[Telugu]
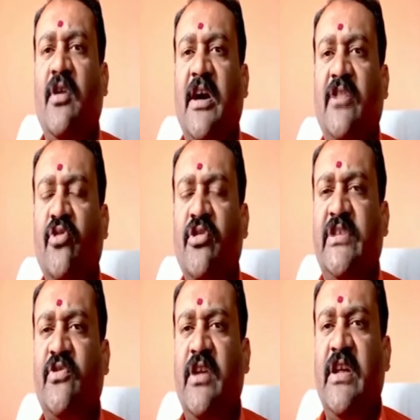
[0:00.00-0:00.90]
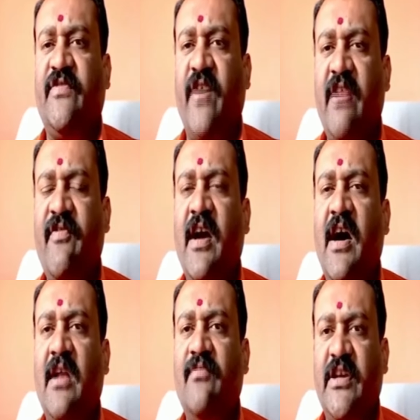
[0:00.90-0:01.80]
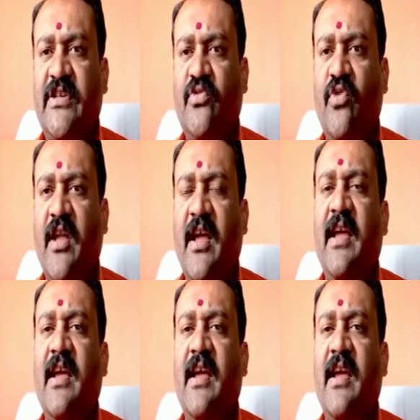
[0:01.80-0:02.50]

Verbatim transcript: కత్తులు తీసుకొని స్వైర విహారం చేస్తుంటే